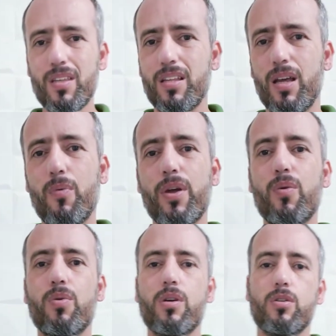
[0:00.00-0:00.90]
não
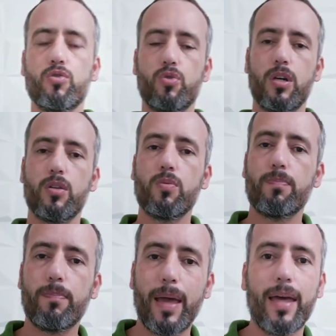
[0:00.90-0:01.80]
eu jogando
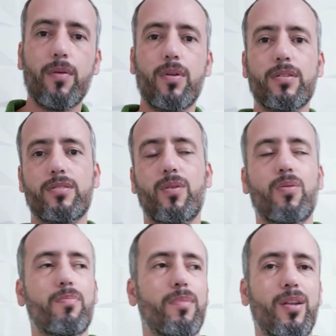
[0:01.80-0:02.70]
pérolas,
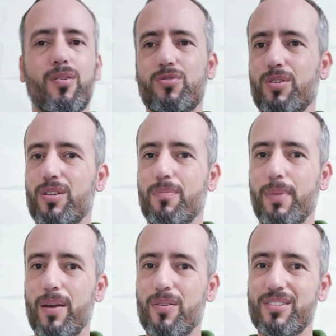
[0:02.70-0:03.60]
ou melhor, jogando
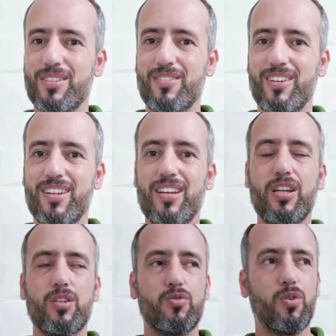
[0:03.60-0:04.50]
pérolas não, né?
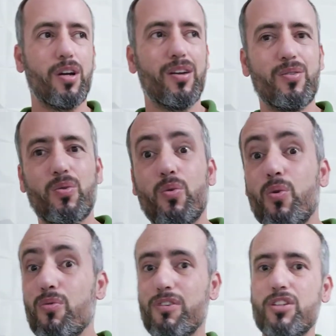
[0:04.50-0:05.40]
Jogando
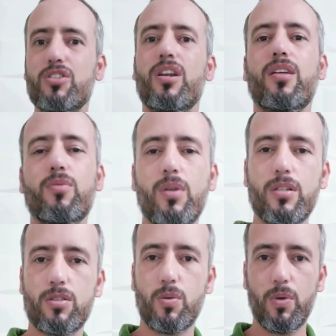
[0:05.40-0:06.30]
no ventilador
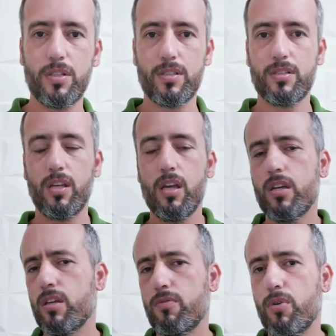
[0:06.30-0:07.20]
as coisas
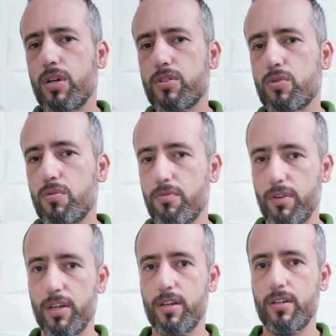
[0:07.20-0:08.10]
que vou
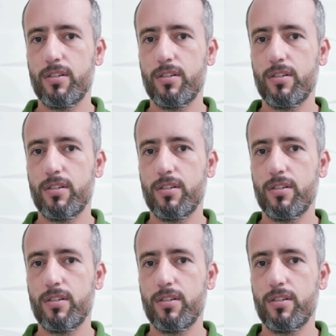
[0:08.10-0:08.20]
resolver.